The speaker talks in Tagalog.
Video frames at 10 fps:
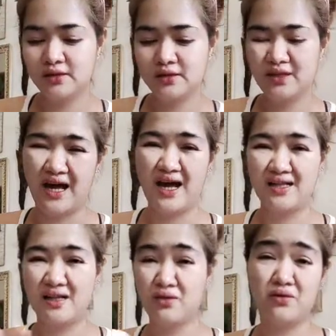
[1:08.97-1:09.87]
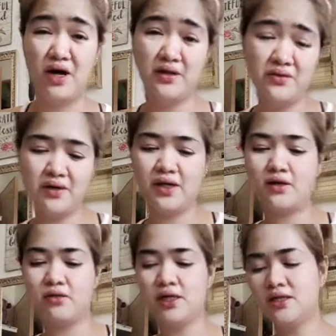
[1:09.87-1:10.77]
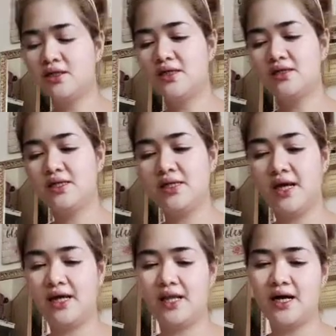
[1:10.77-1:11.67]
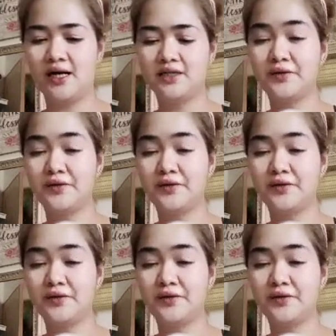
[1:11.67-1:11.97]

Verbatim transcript: saan at kung ano, ganito, ganyan, hindi na kailangan.